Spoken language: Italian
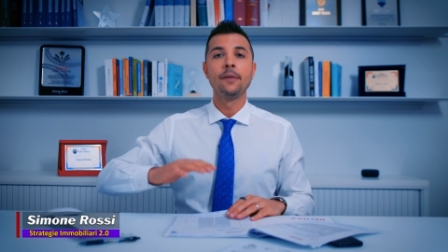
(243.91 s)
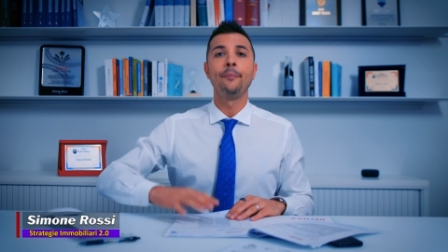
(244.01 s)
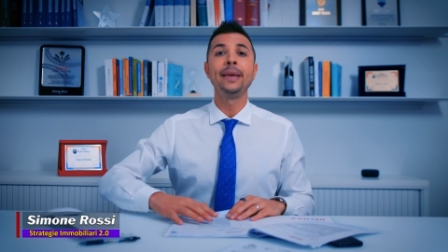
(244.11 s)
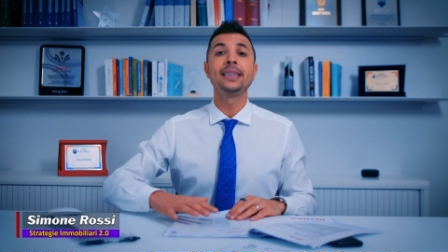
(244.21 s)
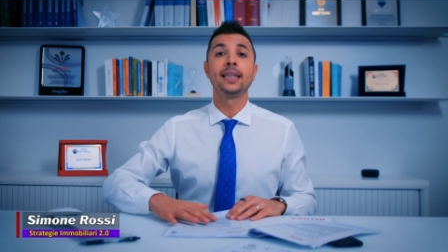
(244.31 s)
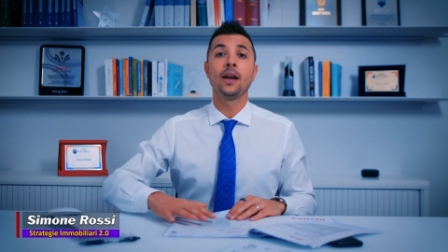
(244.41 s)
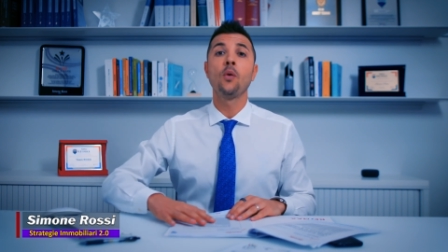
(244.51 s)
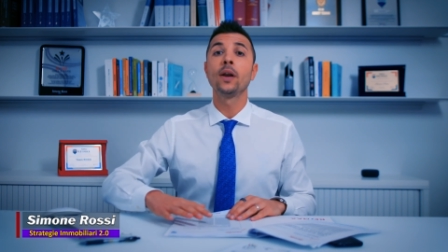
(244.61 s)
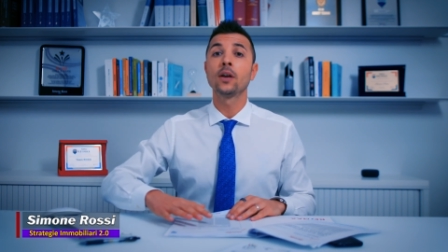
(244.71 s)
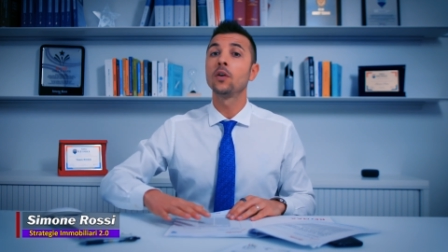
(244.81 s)
Mettere
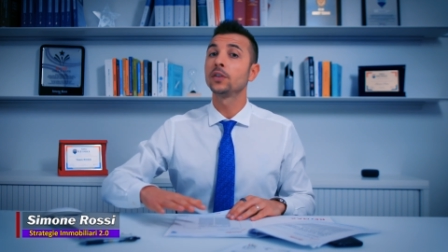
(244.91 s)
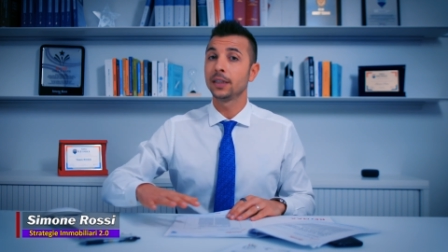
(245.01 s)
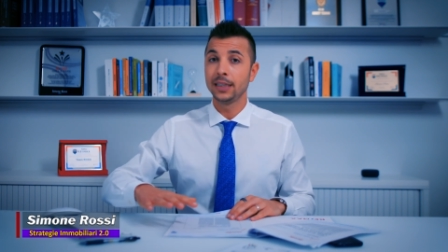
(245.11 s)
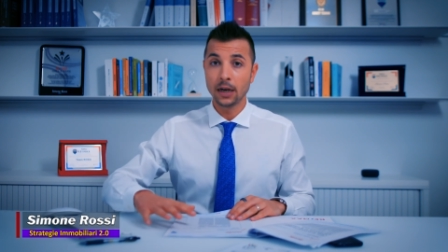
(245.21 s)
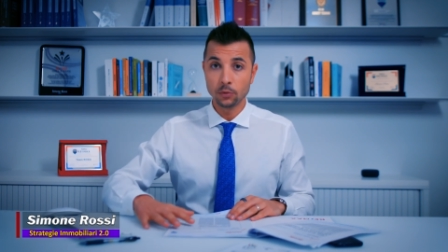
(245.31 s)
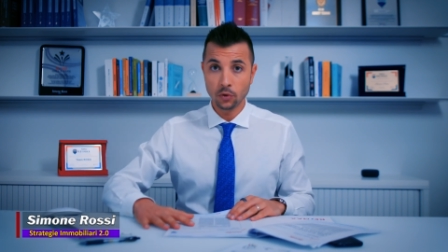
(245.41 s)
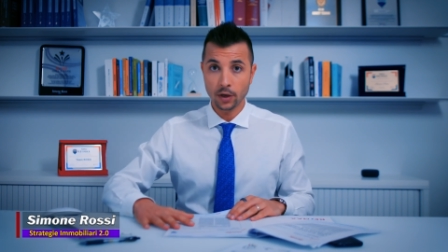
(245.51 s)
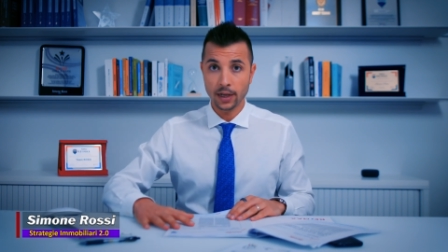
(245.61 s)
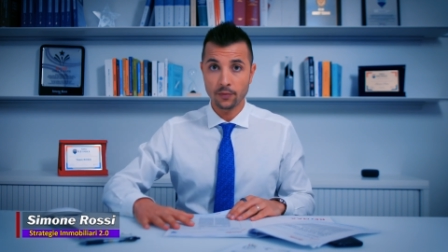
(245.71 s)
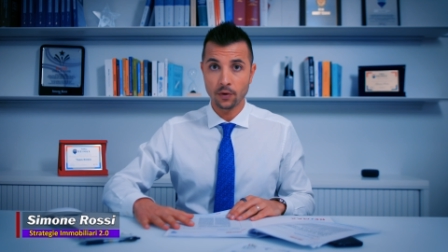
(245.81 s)
qualcosa di
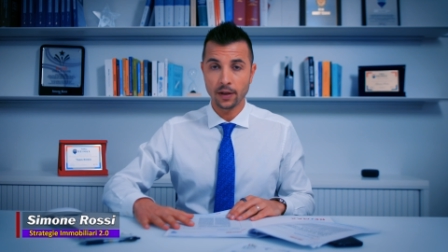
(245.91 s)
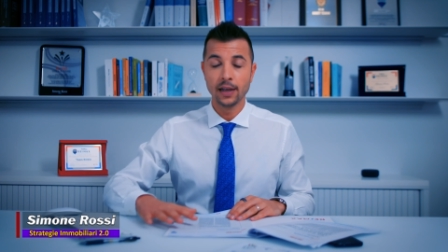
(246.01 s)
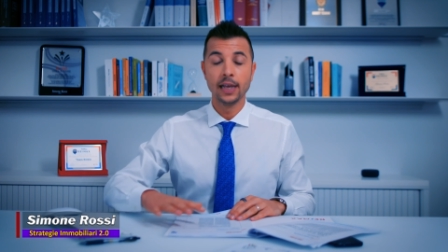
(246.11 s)
autorevole,